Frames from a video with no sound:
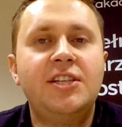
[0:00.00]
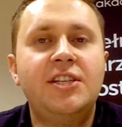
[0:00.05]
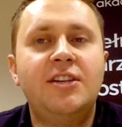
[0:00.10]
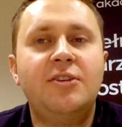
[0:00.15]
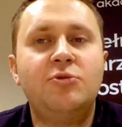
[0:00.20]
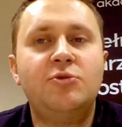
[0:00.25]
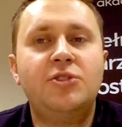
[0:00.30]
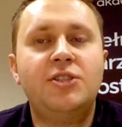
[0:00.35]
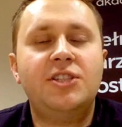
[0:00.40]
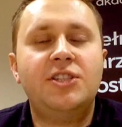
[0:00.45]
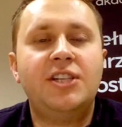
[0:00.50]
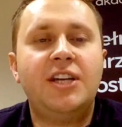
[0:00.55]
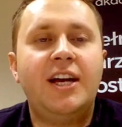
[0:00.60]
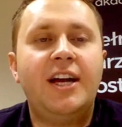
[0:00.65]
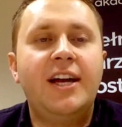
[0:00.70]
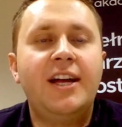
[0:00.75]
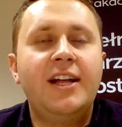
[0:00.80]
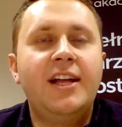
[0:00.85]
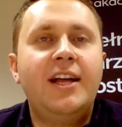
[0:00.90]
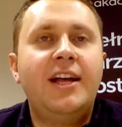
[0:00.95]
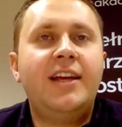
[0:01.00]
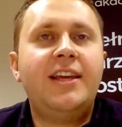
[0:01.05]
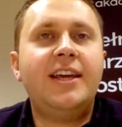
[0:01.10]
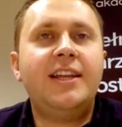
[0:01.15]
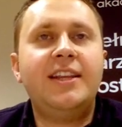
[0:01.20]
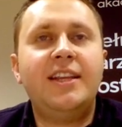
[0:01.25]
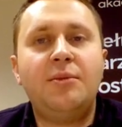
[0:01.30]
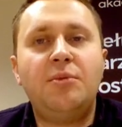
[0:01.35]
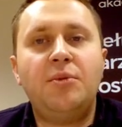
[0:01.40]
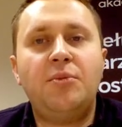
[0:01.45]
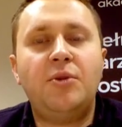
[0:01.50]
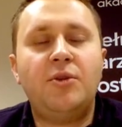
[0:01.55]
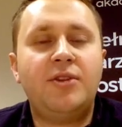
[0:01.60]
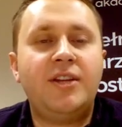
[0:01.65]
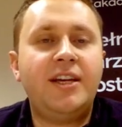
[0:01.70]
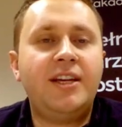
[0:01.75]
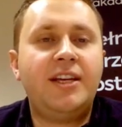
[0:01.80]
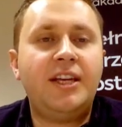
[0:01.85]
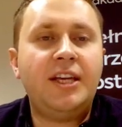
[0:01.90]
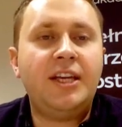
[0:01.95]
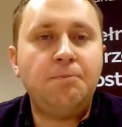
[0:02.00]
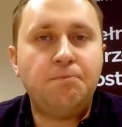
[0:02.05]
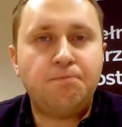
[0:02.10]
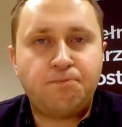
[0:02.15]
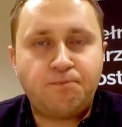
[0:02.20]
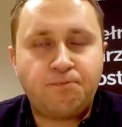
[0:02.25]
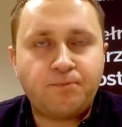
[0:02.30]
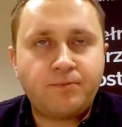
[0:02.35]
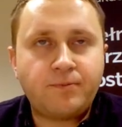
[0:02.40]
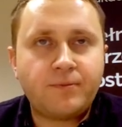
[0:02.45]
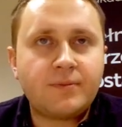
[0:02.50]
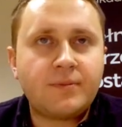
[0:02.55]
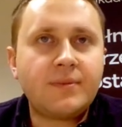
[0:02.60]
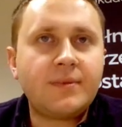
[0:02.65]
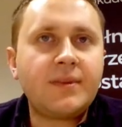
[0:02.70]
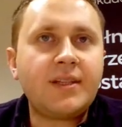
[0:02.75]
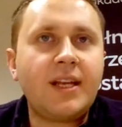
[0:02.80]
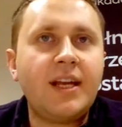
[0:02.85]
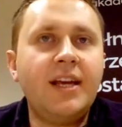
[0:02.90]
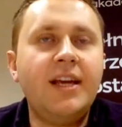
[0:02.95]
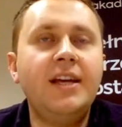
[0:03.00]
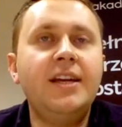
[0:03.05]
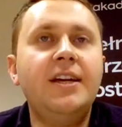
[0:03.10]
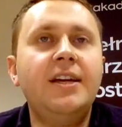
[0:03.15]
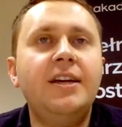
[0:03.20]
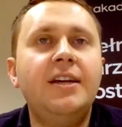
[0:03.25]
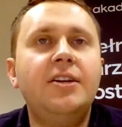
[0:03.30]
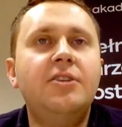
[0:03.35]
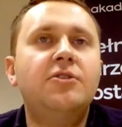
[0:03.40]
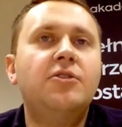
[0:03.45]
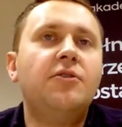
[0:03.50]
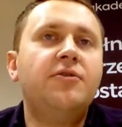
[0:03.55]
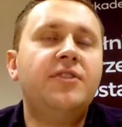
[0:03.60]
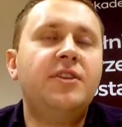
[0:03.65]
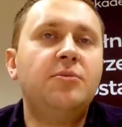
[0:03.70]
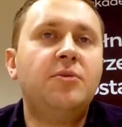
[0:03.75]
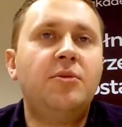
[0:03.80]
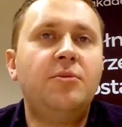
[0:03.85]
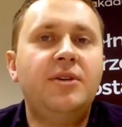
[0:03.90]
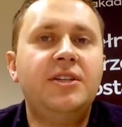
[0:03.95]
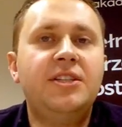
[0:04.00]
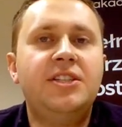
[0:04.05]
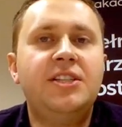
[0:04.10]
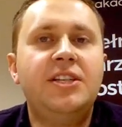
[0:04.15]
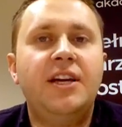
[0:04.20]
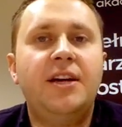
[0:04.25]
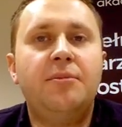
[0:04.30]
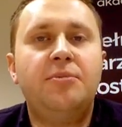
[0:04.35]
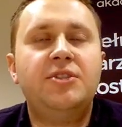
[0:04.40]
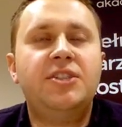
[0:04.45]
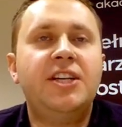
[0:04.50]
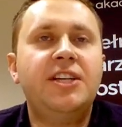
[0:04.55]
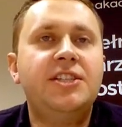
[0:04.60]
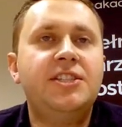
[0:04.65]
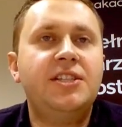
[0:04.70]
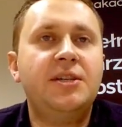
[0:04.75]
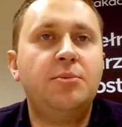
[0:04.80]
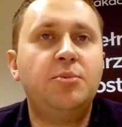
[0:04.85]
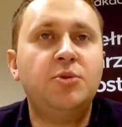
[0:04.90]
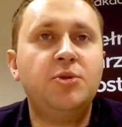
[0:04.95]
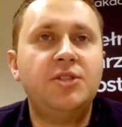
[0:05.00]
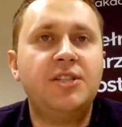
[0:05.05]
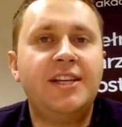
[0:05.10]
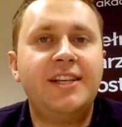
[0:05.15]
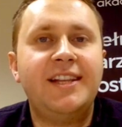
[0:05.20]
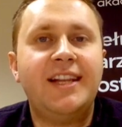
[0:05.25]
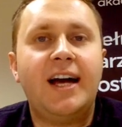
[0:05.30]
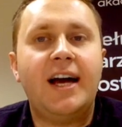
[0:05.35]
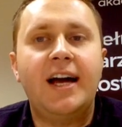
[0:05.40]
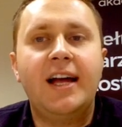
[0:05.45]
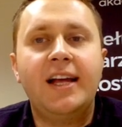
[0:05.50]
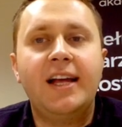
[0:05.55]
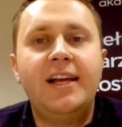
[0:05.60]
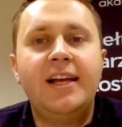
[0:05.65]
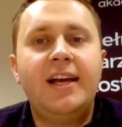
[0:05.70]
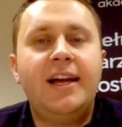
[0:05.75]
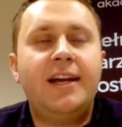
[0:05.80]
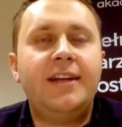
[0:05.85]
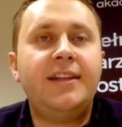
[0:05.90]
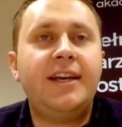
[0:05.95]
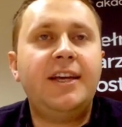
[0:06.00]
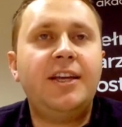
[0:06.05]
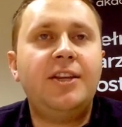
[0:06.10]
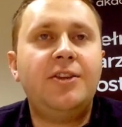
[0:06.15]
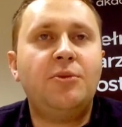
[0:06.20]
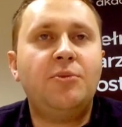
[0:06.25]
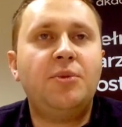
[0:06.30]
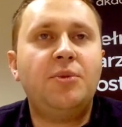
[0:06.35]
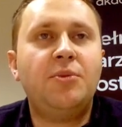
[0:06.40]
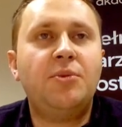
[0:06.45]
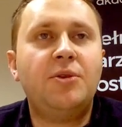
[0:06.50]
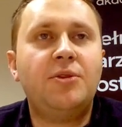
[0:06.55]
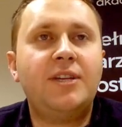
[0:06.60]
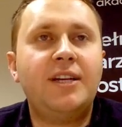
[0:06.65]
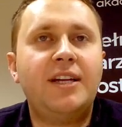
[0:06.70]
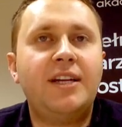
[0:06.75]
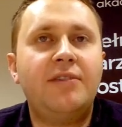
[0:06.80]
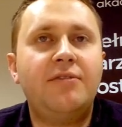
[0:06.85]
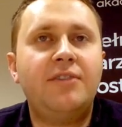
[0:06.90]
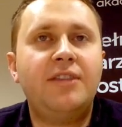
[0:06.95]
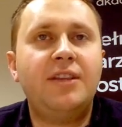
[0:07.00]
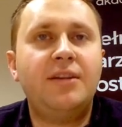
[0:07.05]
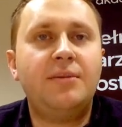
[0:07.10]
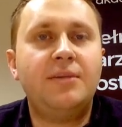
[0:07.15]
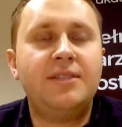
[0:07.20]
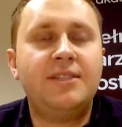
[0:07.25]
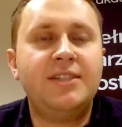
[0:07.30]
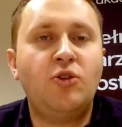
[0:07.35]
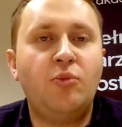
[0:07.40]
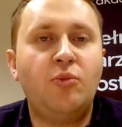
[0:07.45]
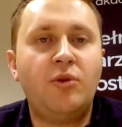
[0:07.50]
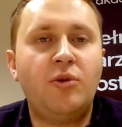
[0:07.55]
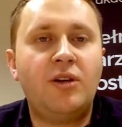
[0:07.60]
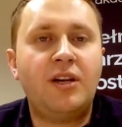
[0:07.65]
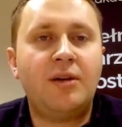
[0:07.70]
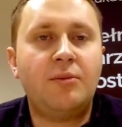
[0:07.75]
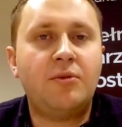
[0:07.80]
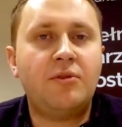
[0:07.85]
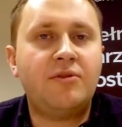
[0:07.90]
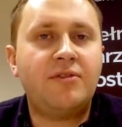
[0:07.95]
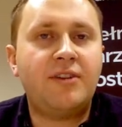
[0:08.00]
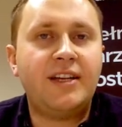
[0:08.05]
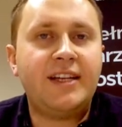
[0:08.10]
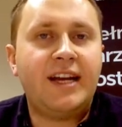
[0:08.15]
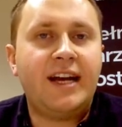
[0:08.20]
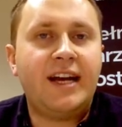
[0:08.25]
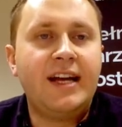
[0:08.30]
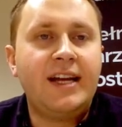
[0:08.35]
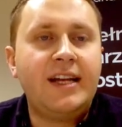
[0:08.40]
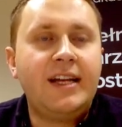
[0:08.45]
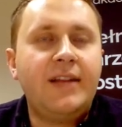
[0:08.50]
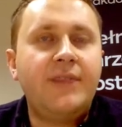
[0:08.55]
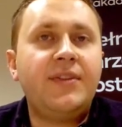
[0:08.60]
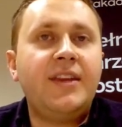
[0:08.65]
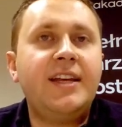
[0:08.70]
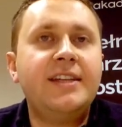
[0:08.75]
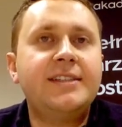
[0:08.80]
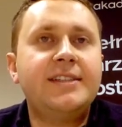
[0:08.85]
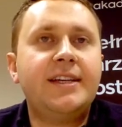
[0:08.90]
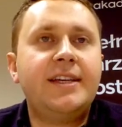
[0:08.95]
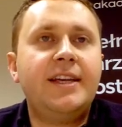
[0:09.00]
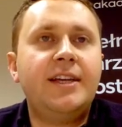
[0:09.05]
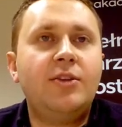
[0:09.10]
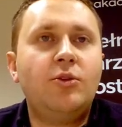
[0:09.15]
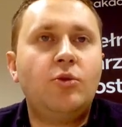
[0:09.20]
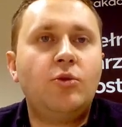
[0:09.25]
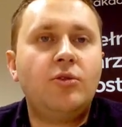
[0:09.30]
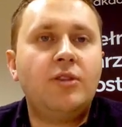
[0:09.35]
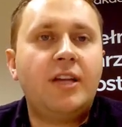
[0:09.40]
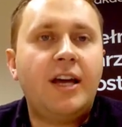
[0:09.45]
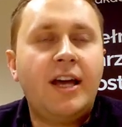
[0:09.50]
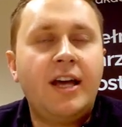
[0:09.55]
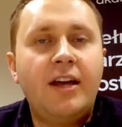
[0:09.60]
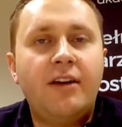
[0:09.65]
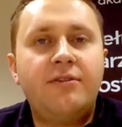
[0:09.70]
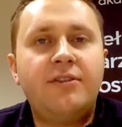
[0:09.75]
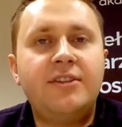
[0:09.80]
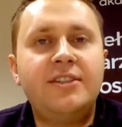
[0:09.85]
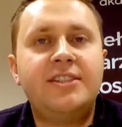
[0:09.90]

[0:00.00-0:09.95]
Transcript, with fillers: nauczycie jednej biblioteki, e, to w tym momencie przejście później na na inną bibliotekę w innym języku programowania nie jest takie trudne. Więc